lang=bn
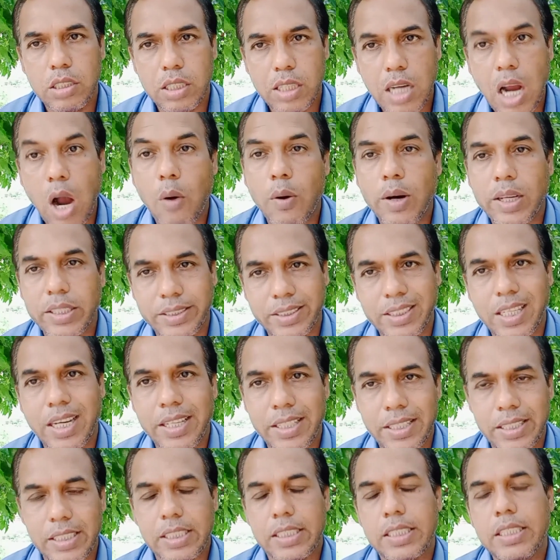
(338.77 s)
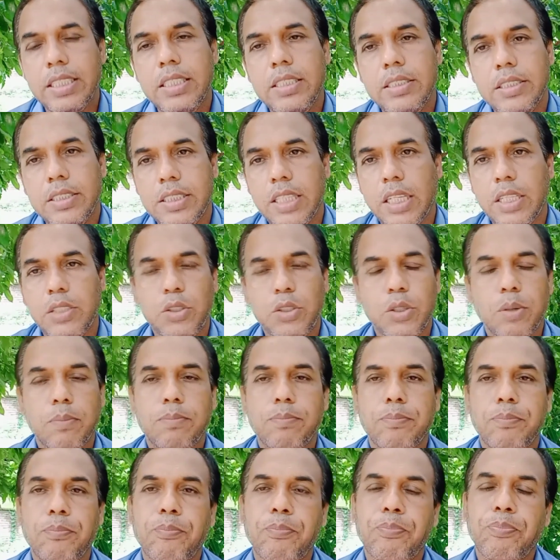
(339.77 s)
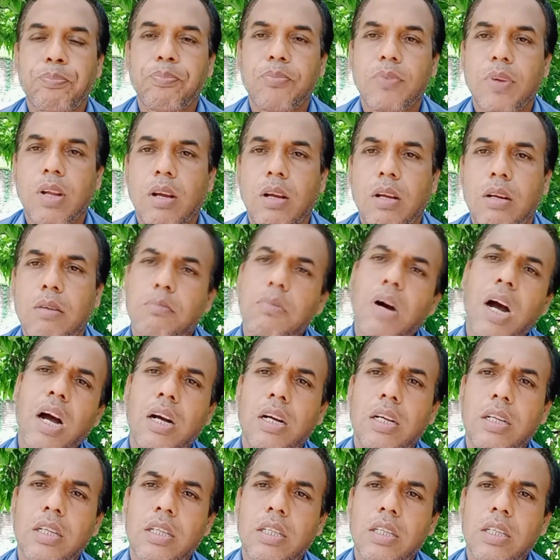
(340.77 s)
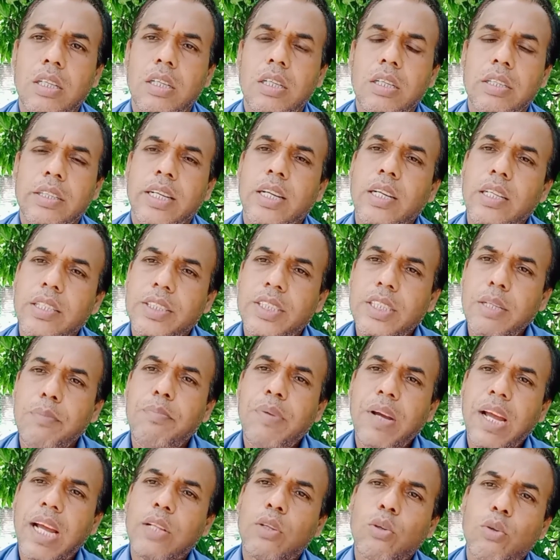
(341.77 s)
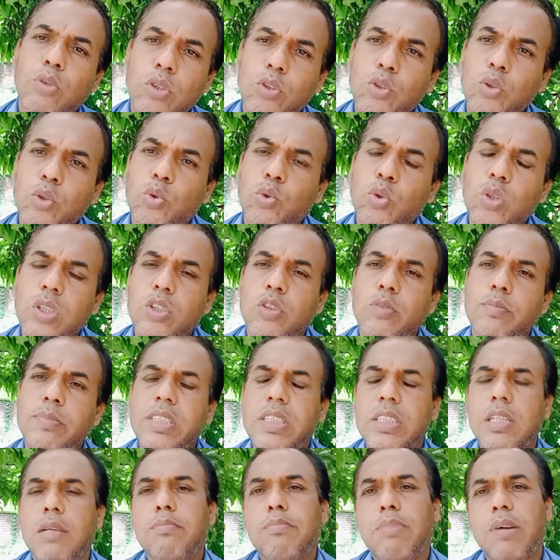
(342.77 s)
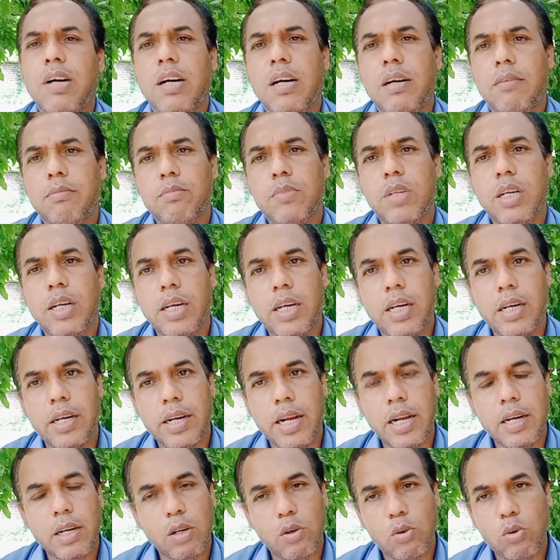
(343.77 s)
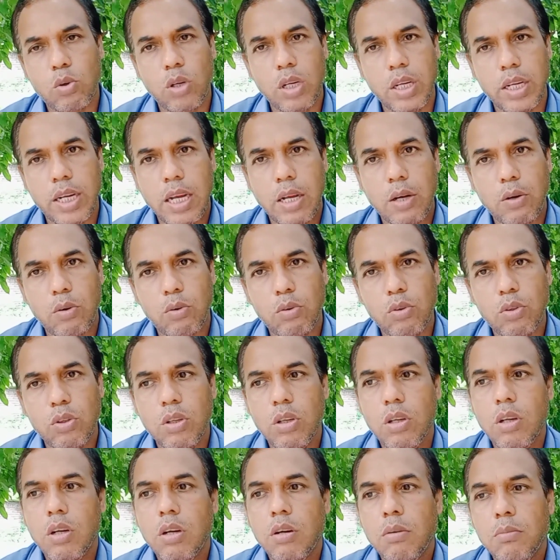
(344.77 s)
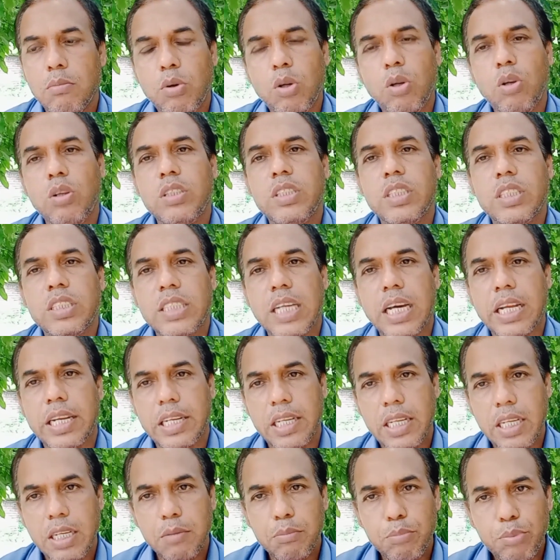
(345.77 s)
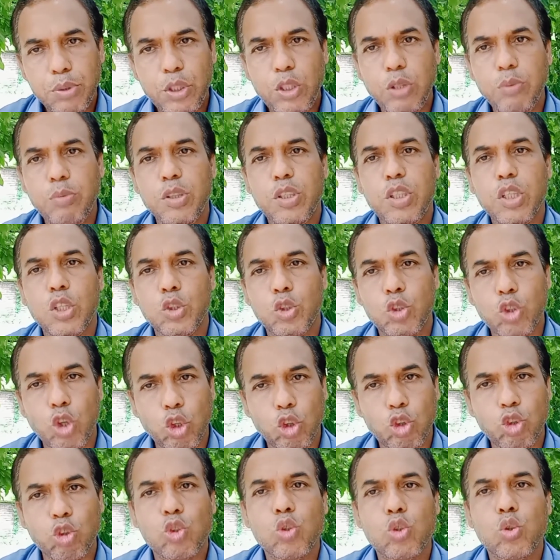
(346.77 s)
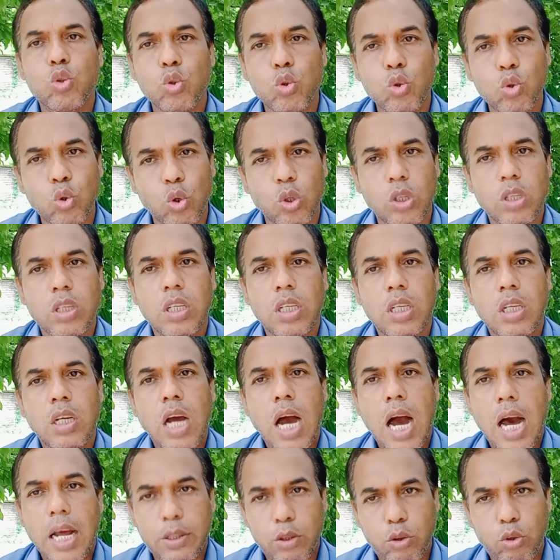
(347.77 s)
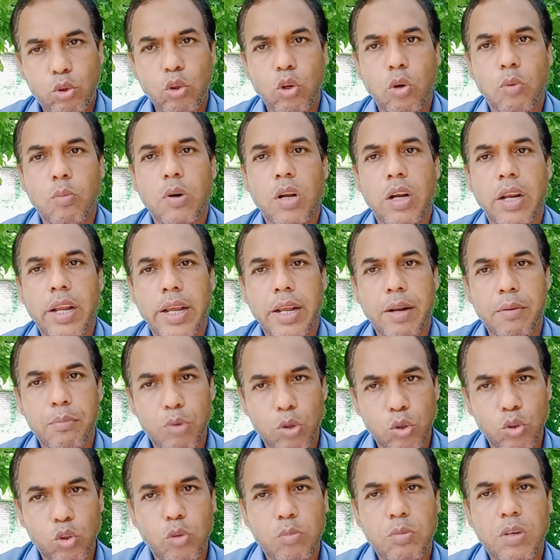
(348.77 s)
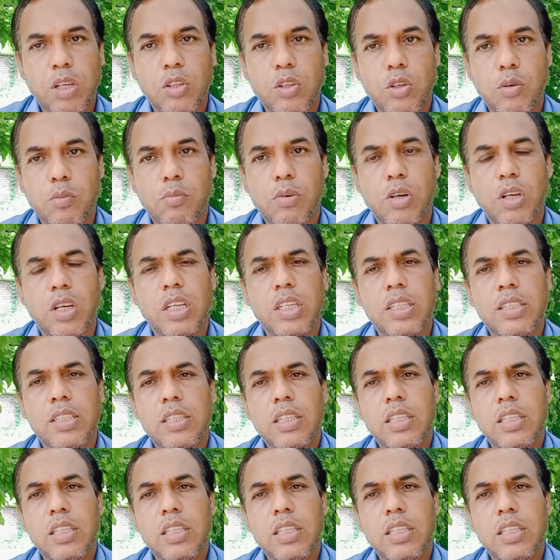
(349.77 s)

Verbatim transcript: খাওয়া যায় আর কি সেই সব বাহ জিব্বা এত কিছু থুয়ে তুমি জিব্বা রান্না করলে কেন বলল যে স্যার পৃথিবীতে যত সুন্দর আত্মীয় বলেন বন্ধুবান্ধব বলেন